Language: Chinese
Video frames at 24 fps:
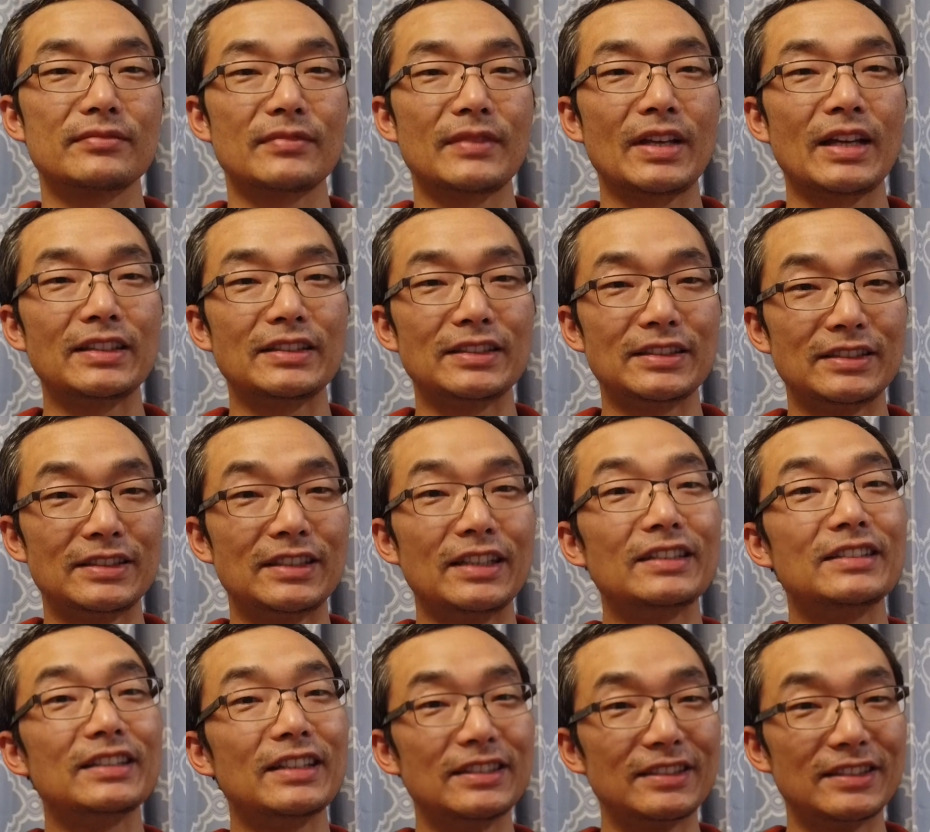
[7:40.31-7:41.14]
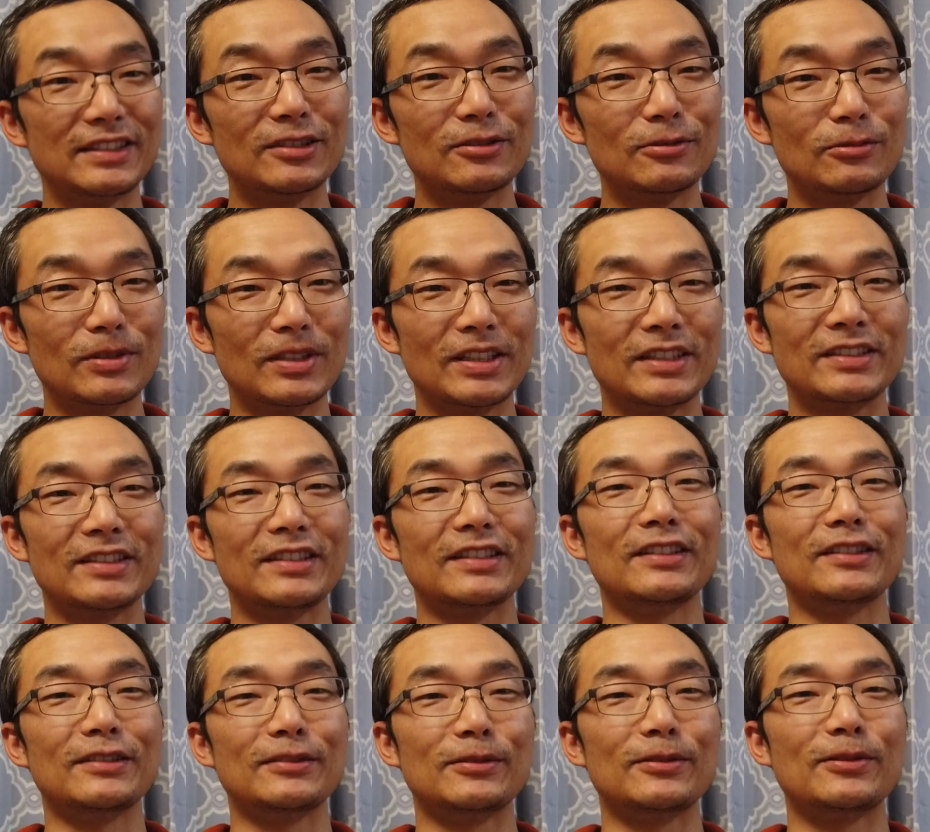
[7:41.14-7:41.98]
那你真正进入了
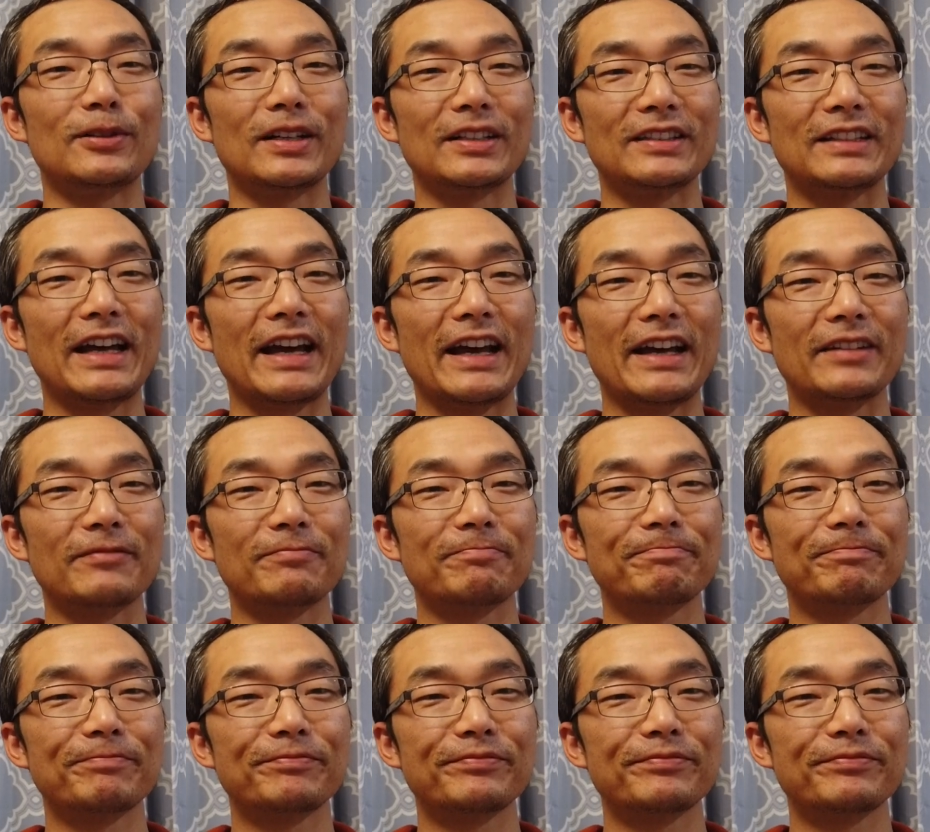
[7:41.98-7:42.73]
心流状态。